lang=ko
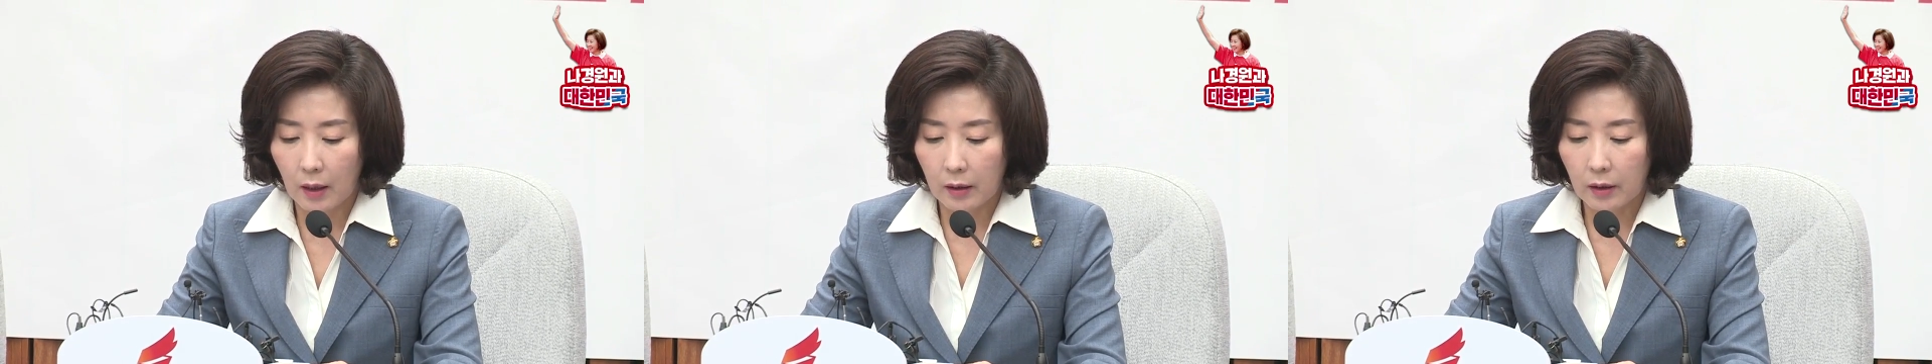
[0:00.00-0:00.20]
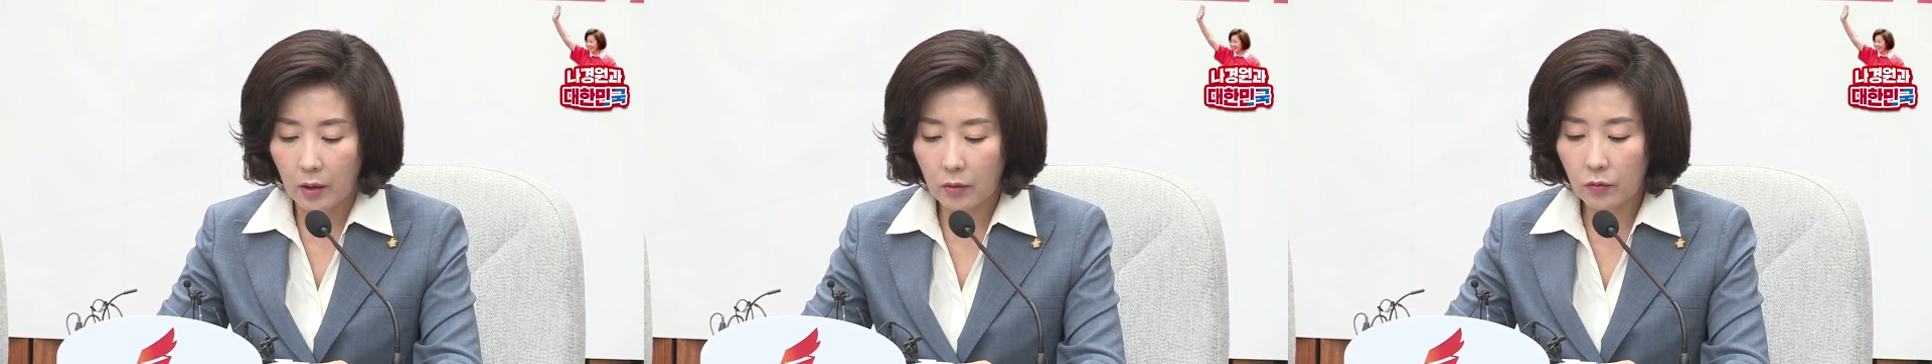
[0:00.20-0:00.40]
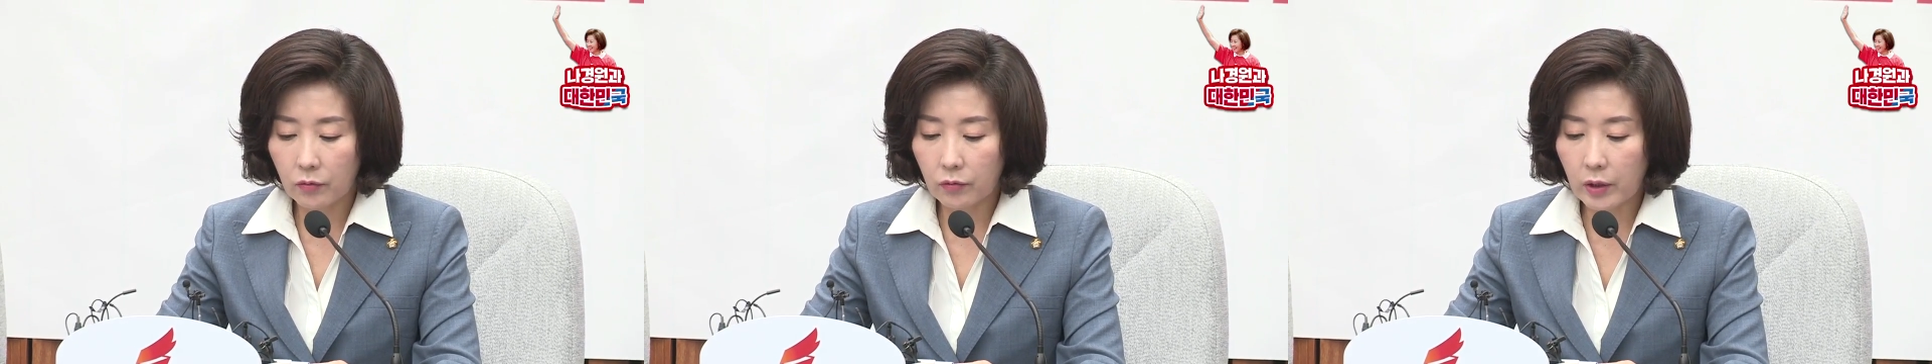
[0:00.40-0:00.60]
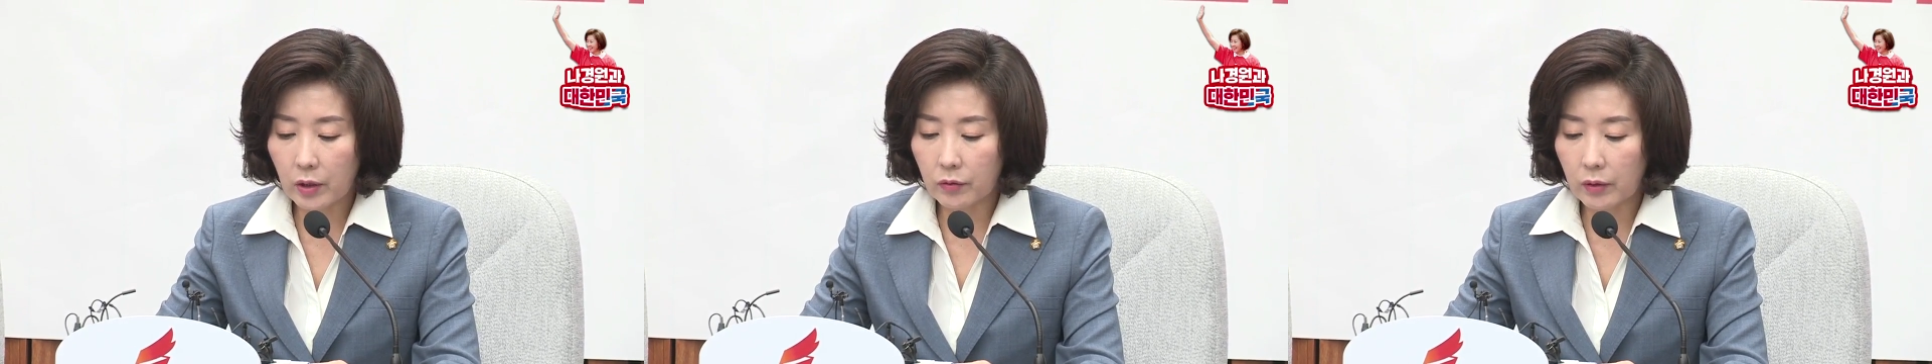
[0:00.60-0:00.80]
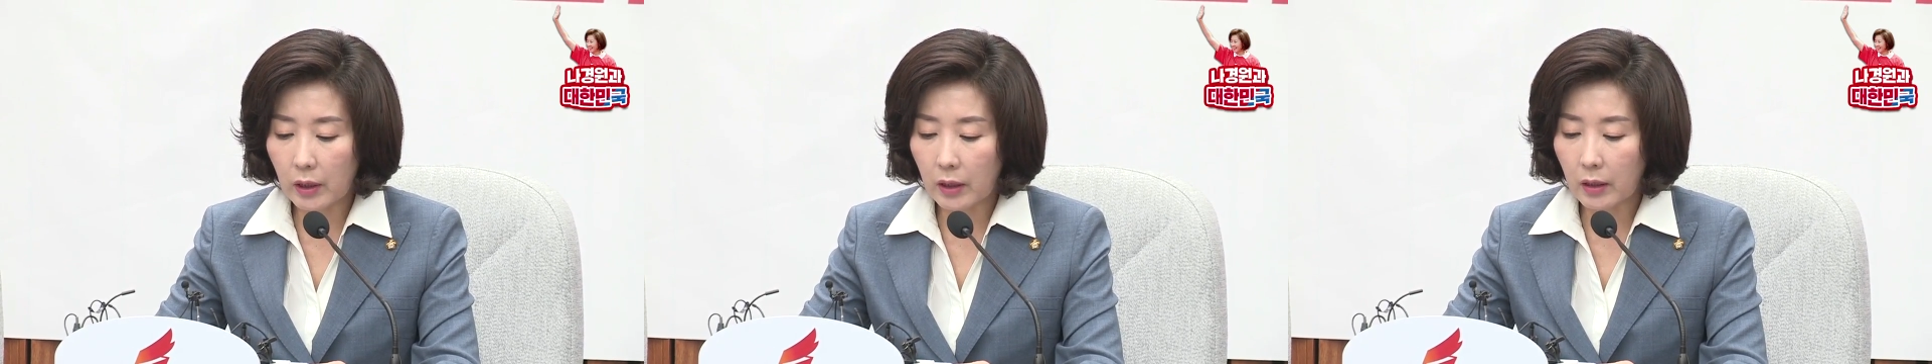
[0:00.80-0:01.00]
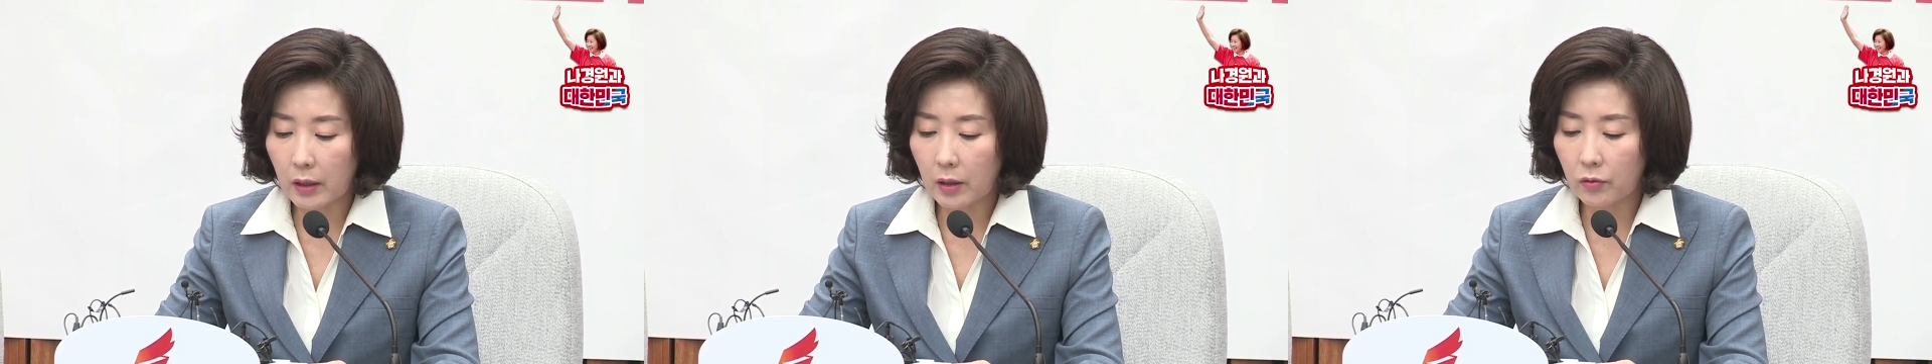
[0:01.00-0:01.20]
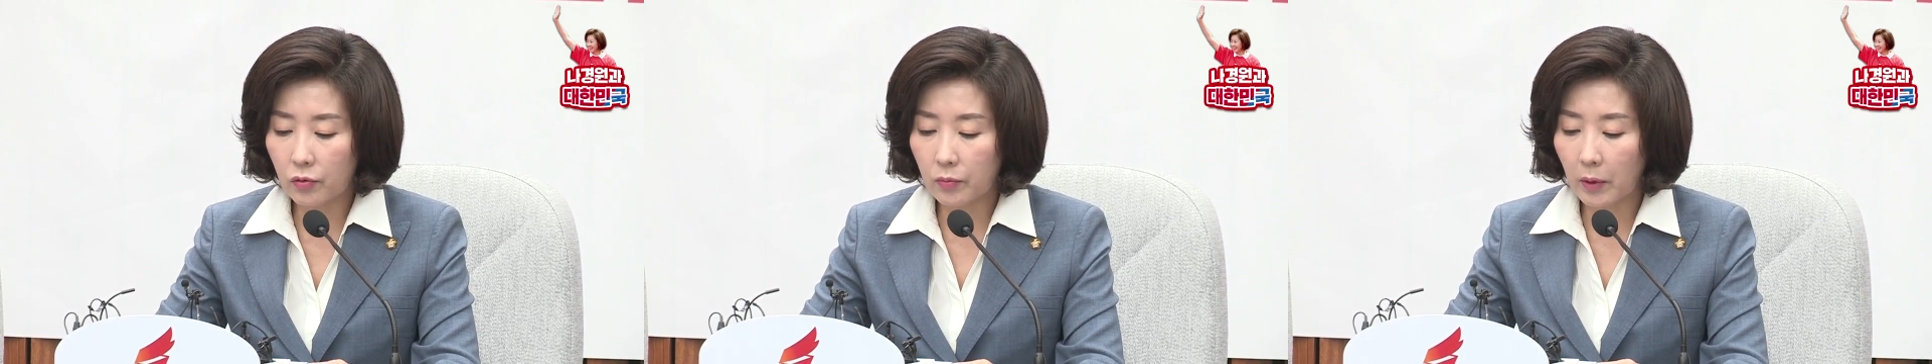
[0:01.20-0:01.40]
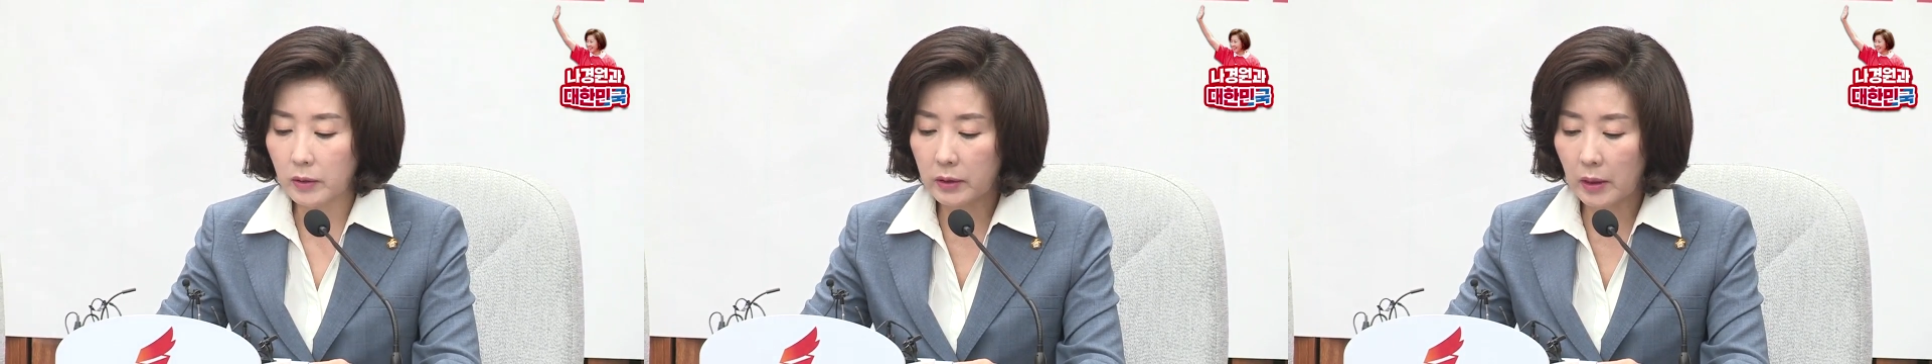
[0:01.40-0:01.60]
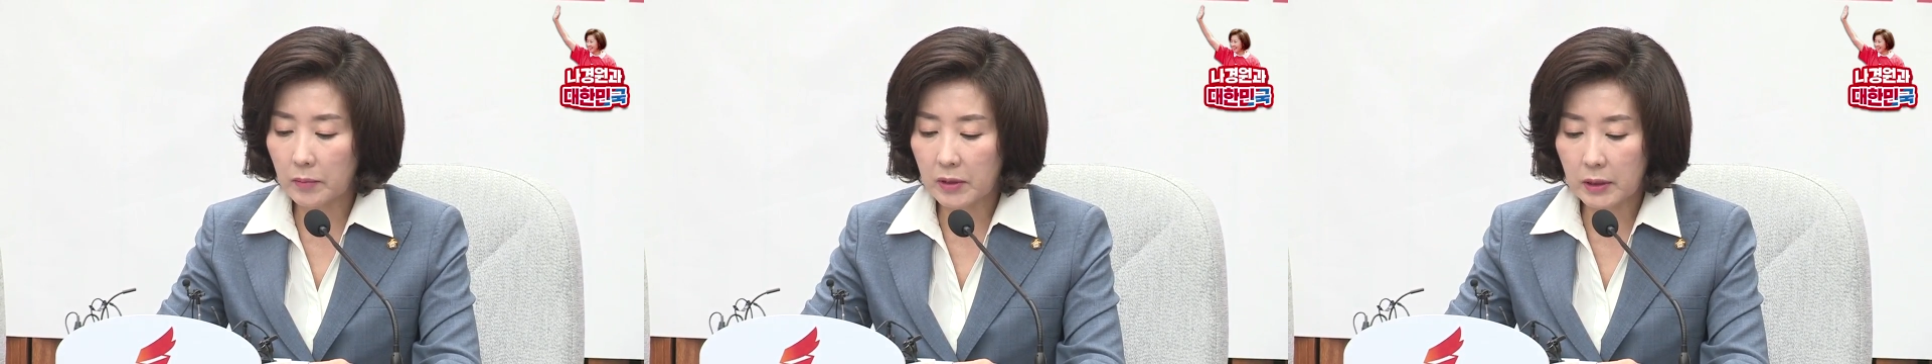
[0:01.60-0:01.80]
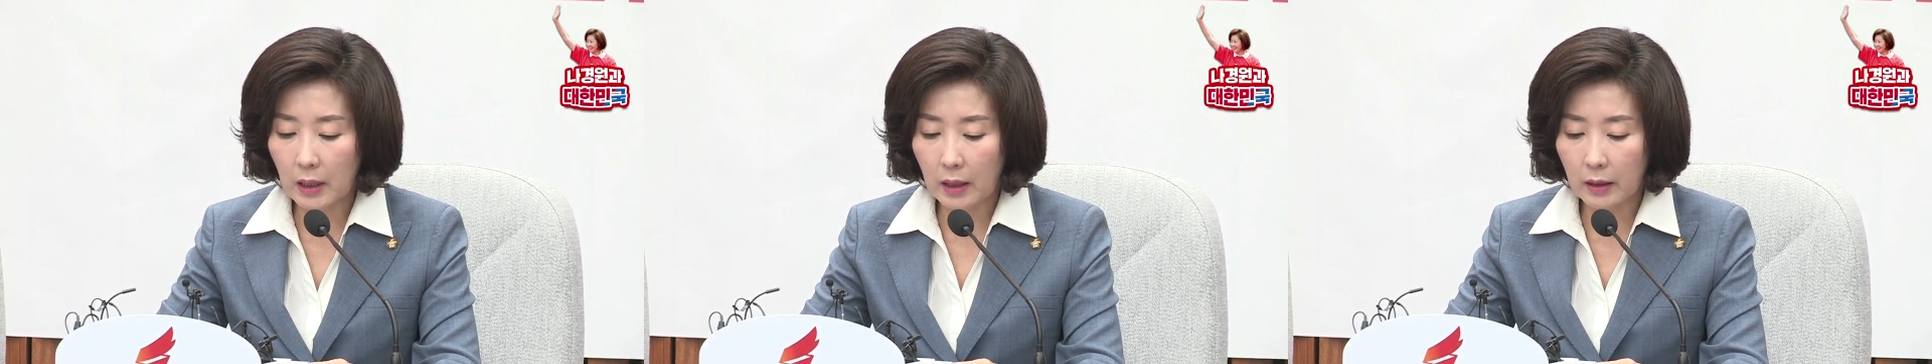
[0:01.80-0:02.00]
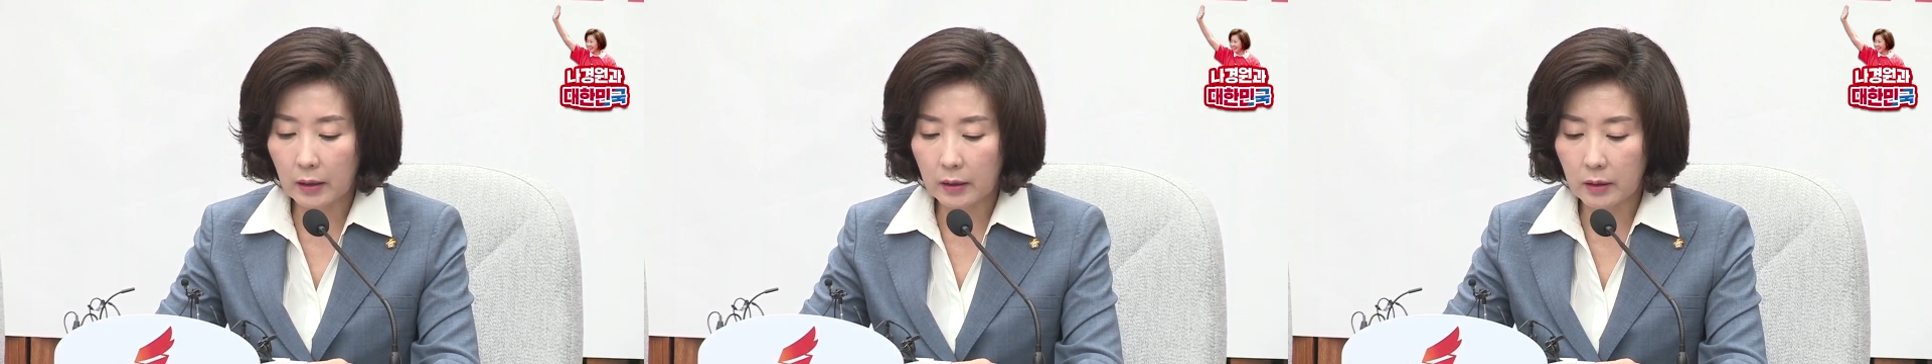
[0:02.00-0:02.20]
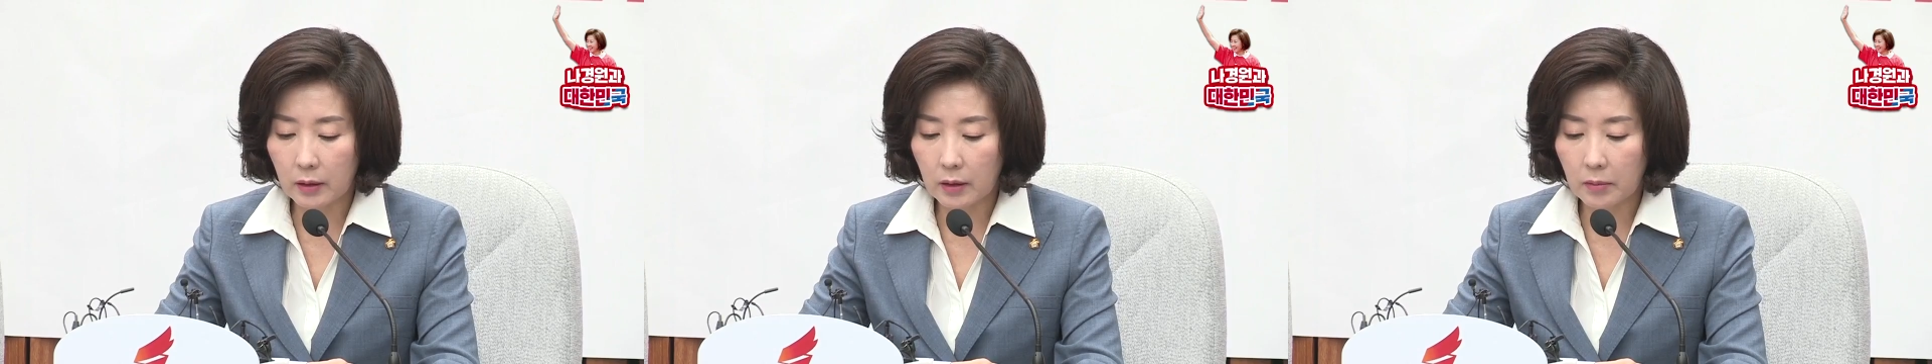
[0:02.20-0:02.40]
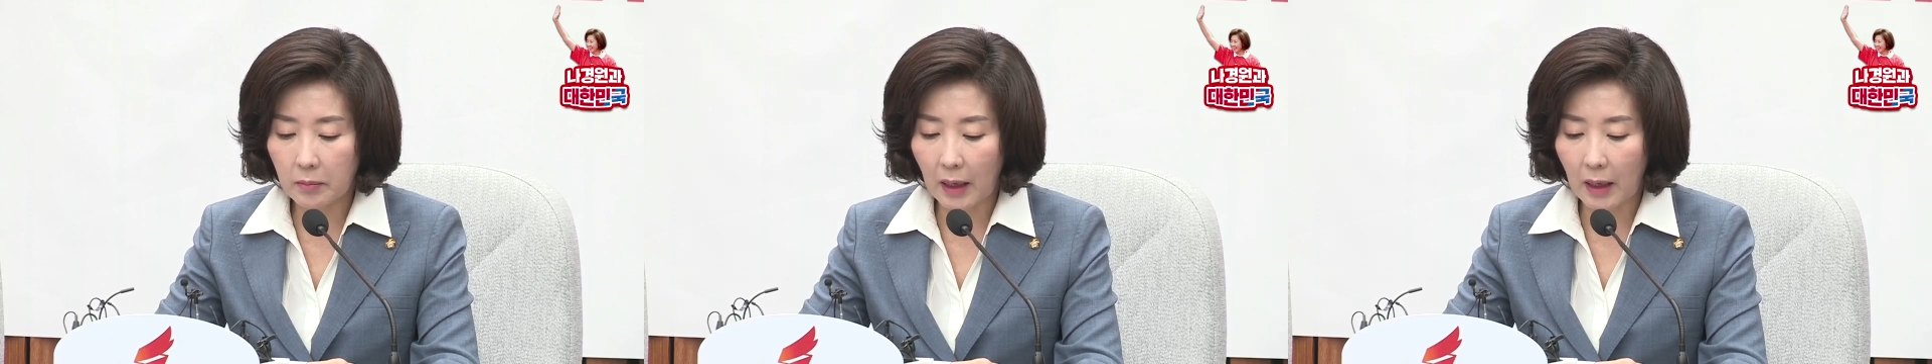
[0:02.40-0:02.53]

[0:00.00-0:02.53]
결국 우리 군이 이 두 번째 미사일을